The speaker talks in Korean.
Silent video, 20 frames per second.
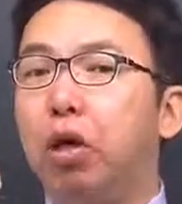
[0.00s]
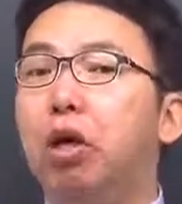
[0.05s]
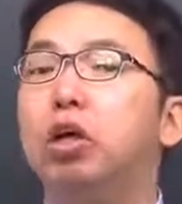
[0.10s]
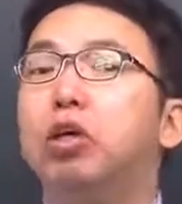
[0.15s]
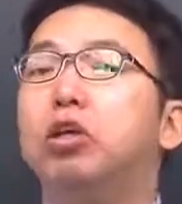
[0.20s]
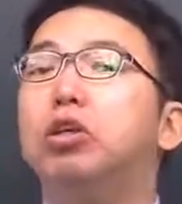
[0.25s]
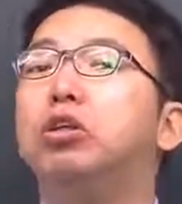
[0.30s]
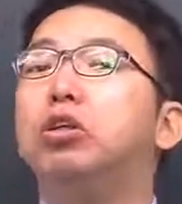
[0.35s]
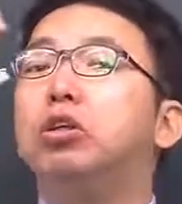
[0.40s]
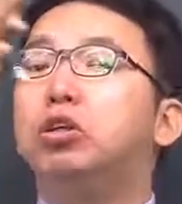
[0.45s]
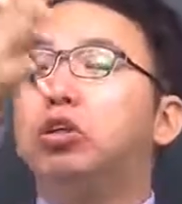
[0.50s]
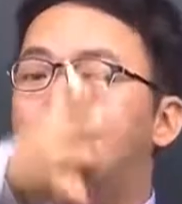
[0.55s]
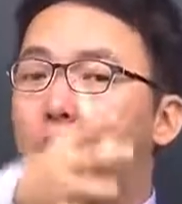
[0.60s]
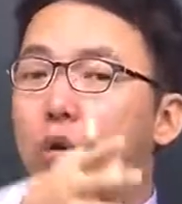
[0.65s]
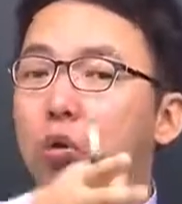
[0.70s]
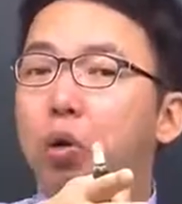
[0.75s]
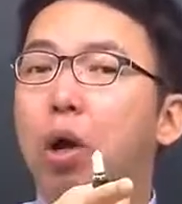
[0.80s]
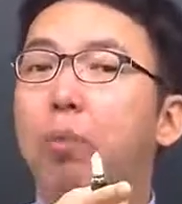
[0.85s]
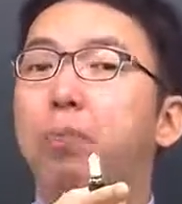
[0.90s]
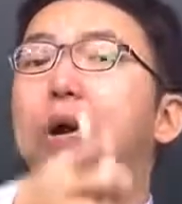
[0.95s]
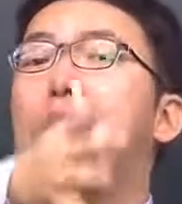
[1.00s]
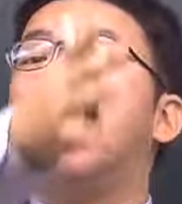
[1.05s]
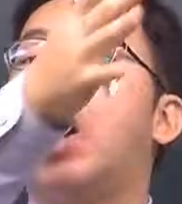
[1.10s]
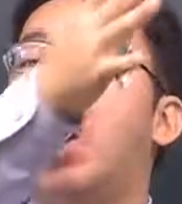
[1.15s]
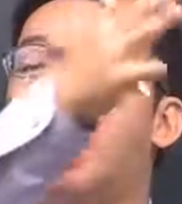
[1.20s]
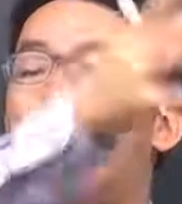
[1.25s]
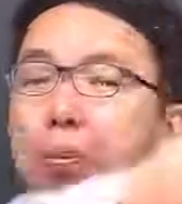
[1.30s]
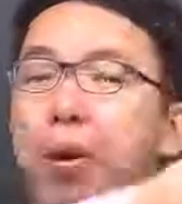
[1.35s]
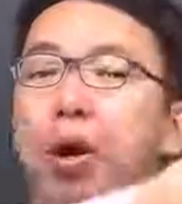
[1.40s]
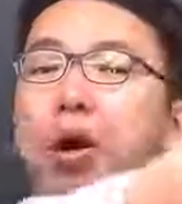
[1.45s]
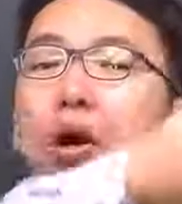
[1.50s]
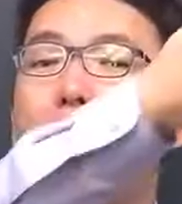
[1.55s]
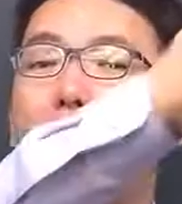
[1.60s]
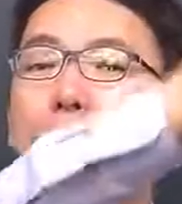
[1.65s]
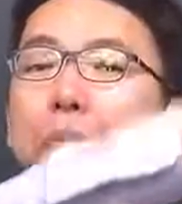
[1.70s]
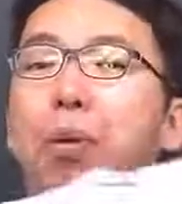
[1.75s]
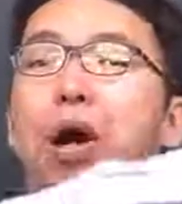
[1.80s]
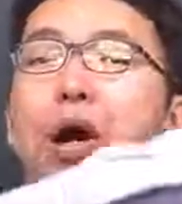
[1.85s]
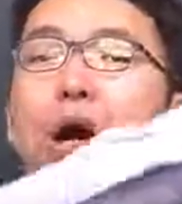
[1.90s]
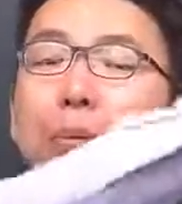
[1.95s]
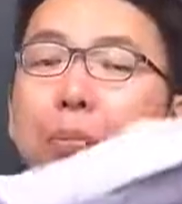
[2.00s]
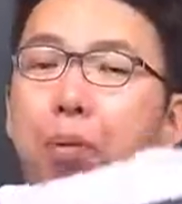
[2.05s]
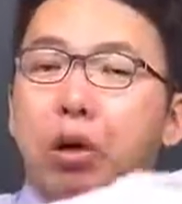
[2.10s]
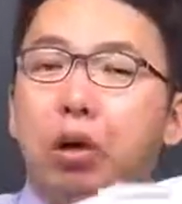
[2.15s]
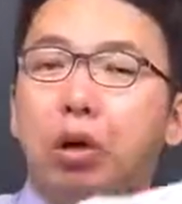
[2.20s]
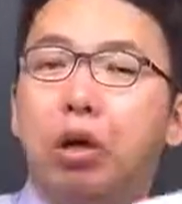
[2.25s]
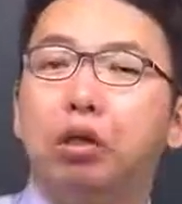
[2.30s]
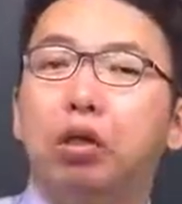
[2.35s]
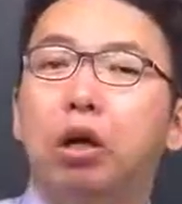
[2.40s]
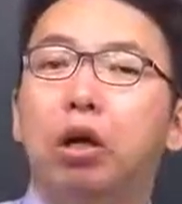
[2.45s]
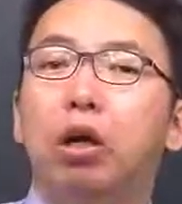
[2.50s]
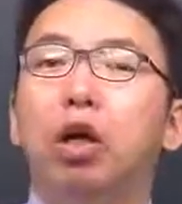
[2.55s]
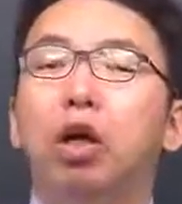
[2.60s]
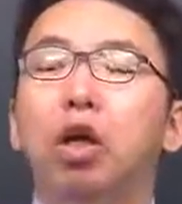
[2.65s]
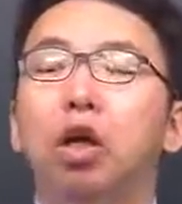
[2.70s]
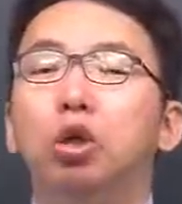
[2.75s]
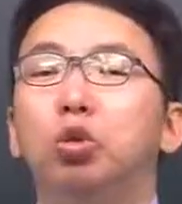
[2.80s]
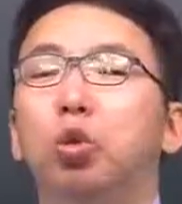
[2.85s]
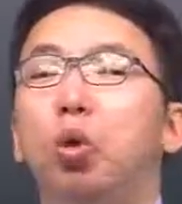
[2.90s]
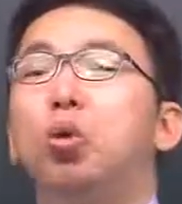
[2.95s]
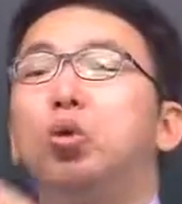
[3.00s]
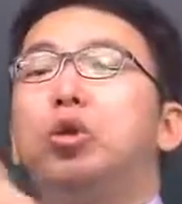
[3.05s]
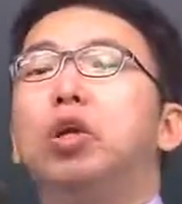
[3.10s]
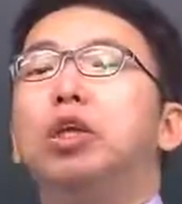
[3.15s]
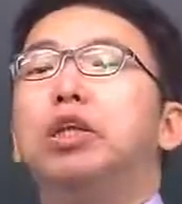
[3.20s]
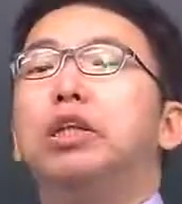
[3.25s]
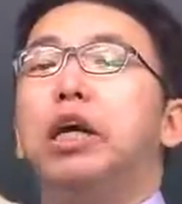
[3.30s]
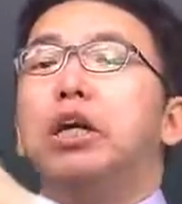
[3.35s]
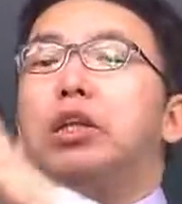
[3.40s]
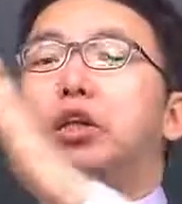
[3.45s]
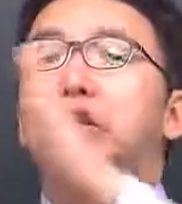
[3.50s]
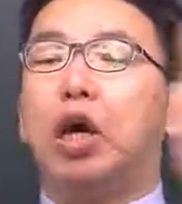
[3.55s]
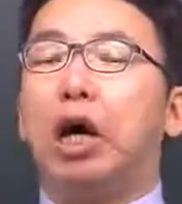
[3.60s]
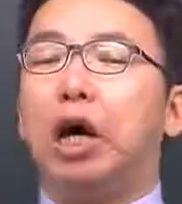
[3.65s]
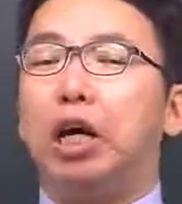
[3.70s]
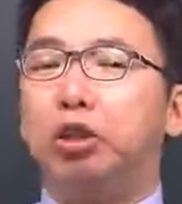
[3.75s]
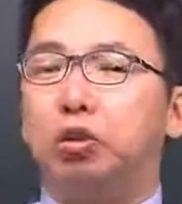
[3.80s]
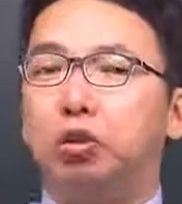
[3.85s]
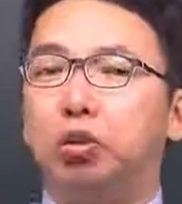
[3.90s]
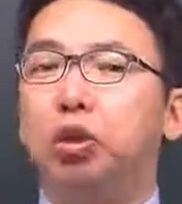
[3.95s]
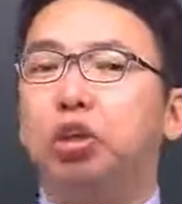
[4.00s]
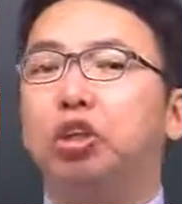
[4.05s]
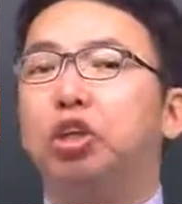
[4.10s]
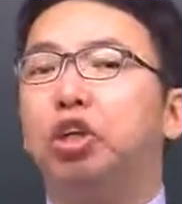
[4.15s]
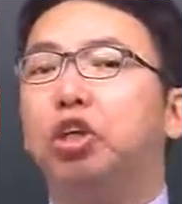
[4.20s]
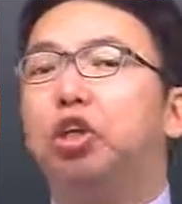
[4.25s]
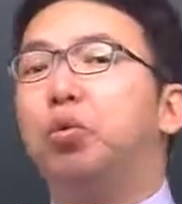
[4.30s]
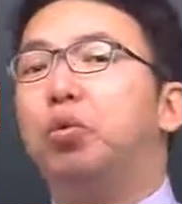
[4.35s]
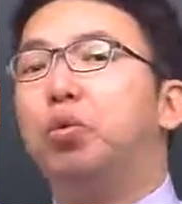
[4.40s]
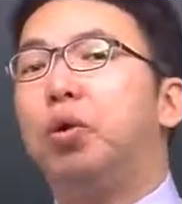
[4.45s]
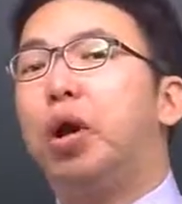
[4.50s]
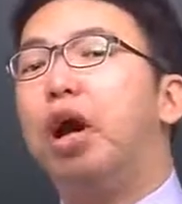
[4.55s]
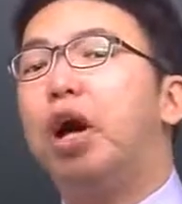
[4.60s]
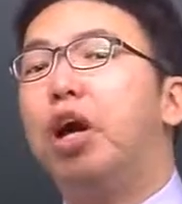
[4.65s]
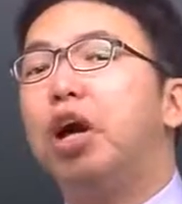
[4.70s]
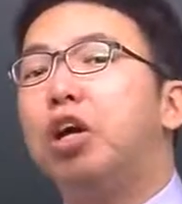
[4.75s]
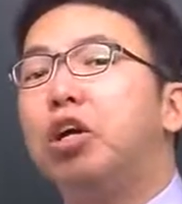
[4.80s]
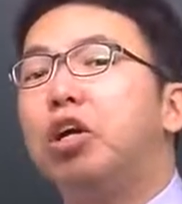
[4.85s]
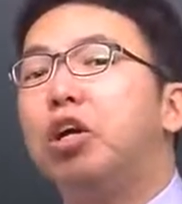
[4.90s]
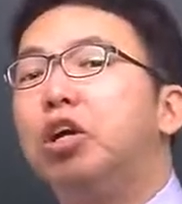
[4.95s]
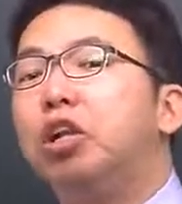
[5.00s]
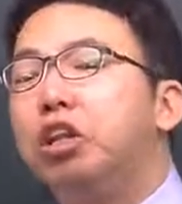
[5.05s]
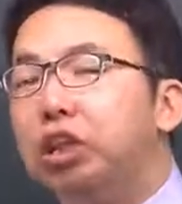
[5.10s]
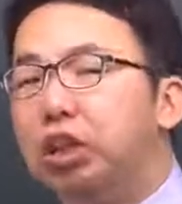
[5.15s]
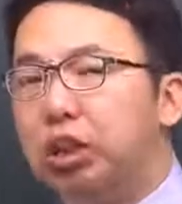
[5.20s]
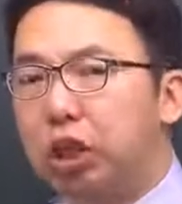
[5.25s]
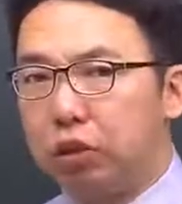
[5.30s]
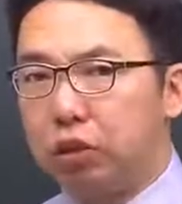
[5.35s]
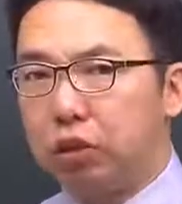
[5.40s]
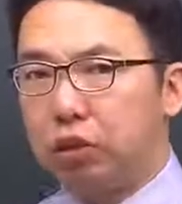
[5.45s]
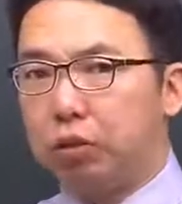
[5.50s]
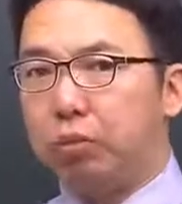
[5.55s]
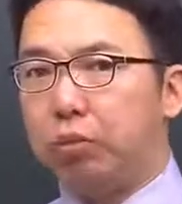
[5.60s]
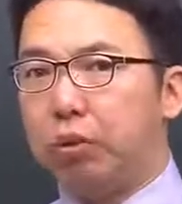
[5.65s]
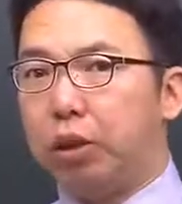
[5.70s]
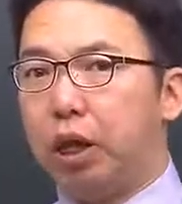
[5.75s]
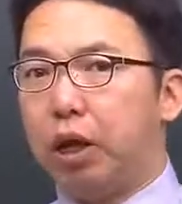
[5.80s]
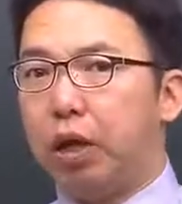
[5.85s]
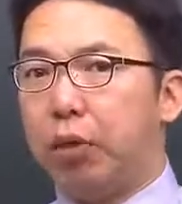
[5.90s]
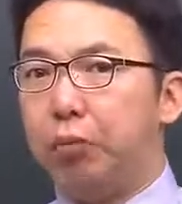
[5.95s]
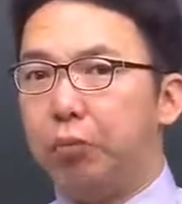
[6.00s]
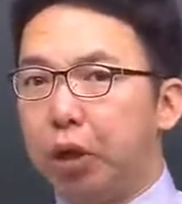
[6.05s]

그 전류 합한 거, 합한 거, 합한 거, 합한 거 해서 송전단으로 갈수록 전류가 커진다는 겁니다.